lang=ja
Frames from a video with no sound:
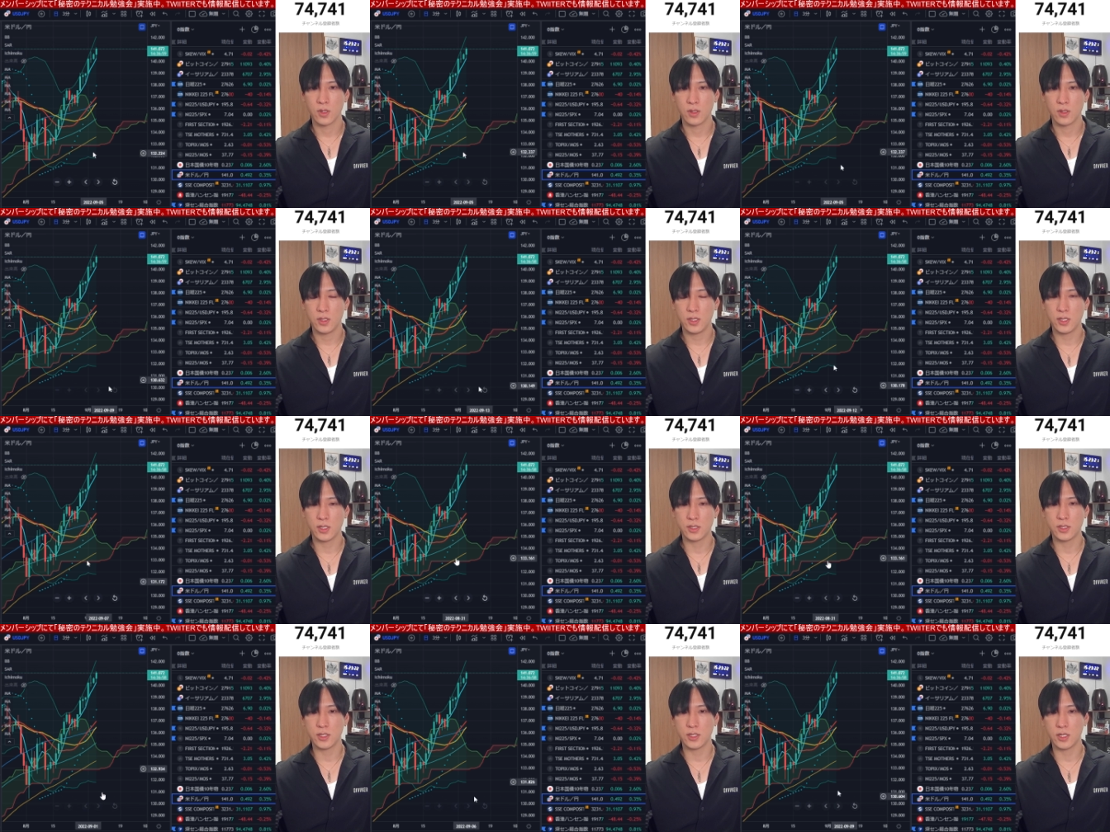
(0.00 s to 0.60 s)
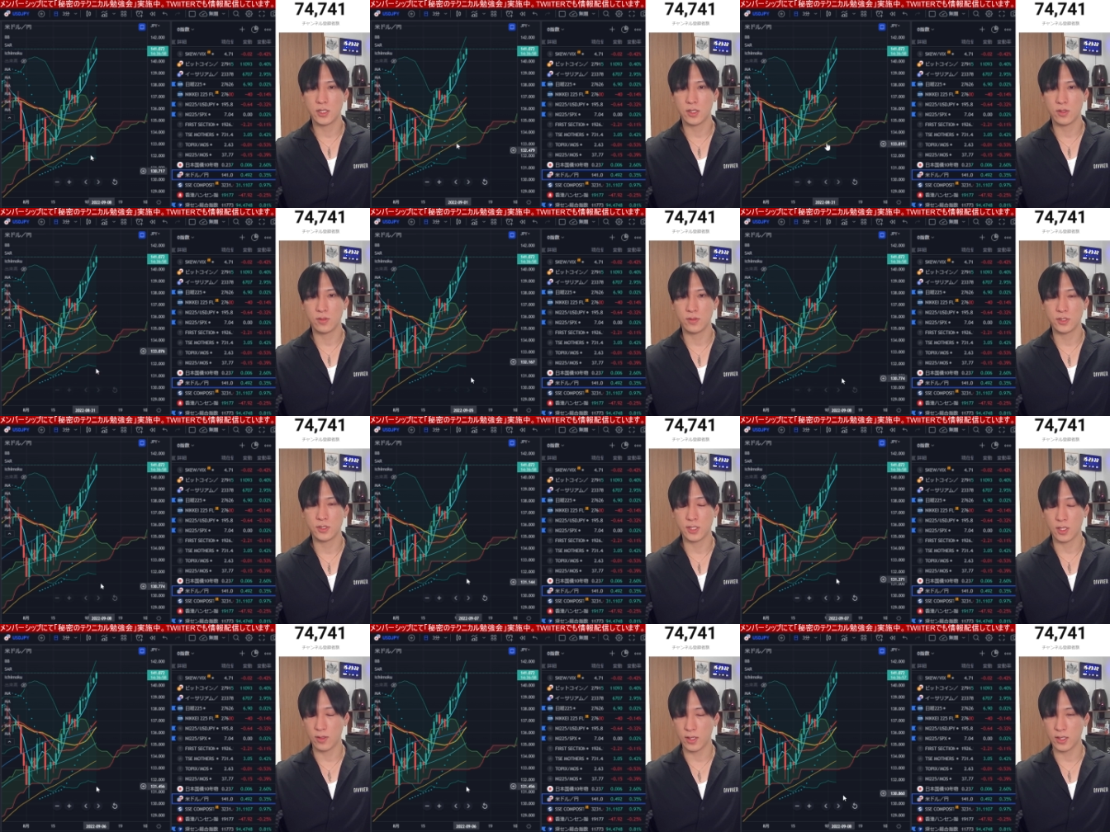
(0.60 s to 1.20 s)
日足が下の
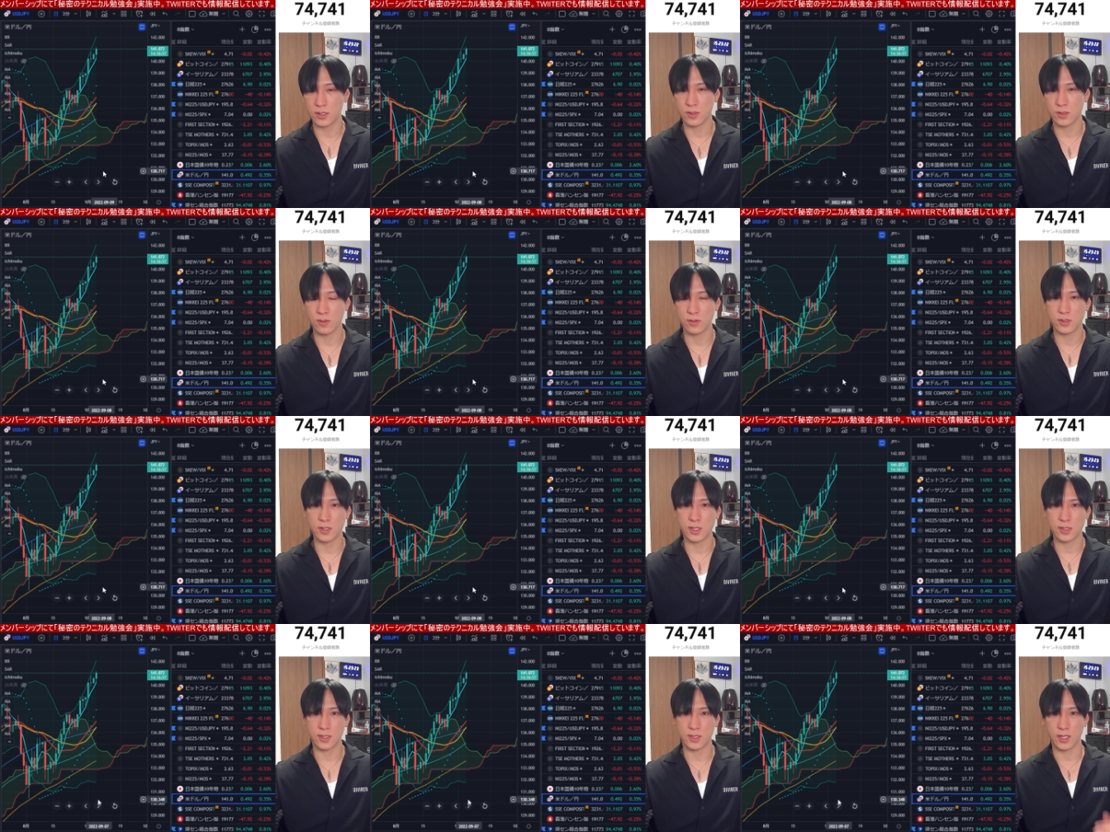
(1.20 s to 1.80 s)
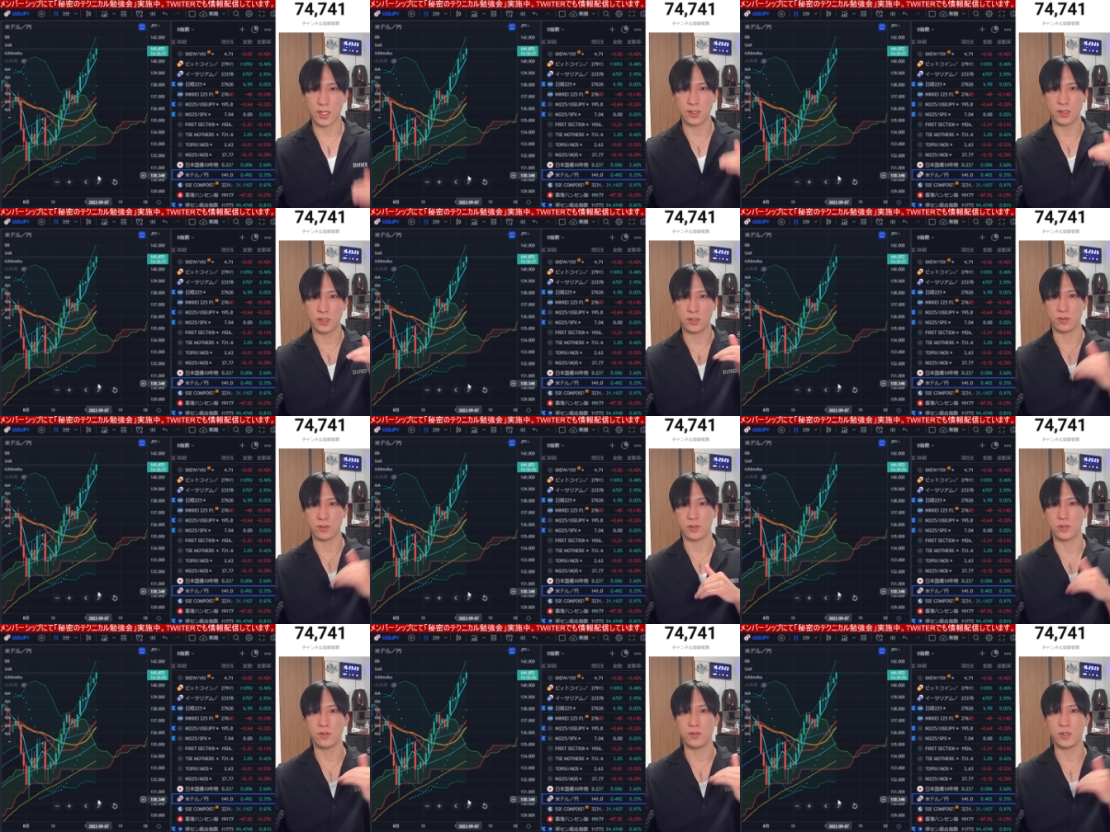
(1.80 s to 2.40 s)
下のラインに沿って下がっていく
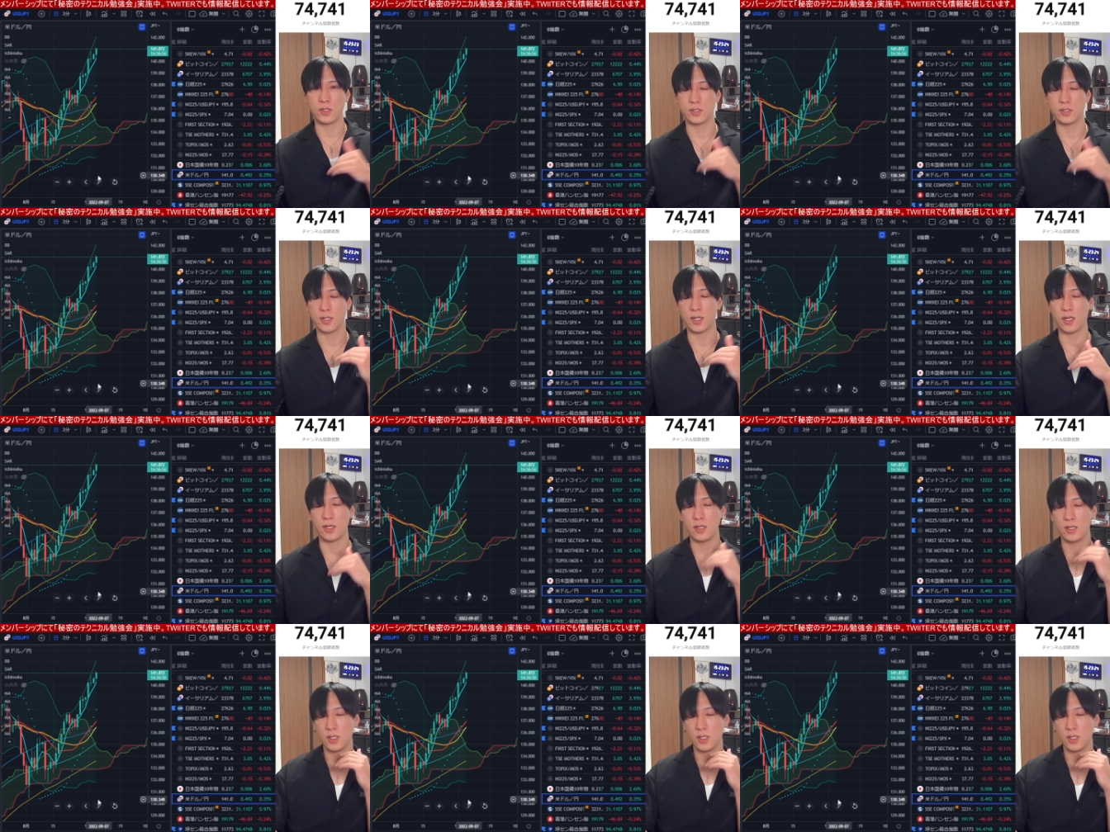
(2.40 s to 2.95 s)
強烈な